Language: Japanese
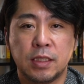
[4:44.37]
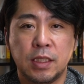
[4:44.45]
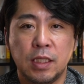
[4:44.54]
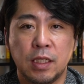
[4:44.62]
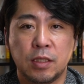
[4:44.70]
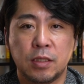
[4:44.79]

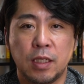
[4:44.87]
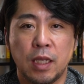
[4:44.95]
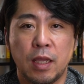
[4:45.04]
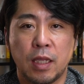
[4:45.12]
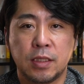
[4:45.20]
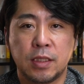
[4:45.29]
新規
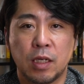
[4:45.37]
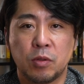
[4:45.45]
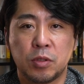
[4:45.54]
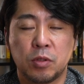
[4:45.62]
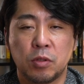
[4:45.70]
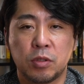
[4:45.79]
に自
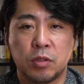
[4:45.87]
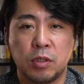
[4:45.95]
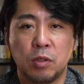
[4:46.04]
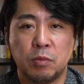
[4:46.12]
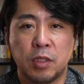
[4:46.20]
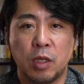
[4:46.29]
宅を取得する
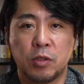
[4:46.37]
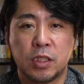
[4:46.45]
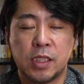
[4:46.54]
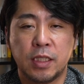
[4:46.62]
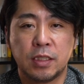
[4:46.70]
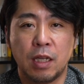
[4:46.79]
人向けの
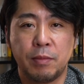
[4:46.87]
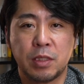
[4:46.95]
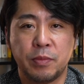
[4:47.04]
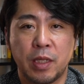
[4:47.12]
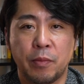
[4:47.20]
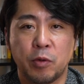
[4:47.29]
支援
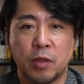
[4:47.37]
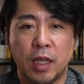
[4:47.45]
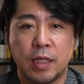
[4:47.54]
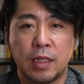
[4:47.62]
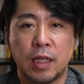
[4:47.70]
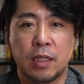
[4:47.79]
サービスみたいなものを
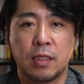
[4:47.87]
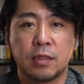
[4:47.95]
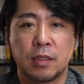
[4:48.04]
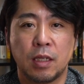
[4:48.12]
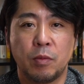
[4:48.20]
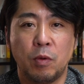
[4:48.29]
やったんで
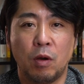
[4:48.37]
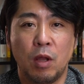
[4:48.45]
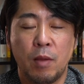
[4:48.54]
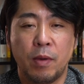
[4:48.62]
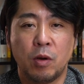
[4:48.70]
すけども、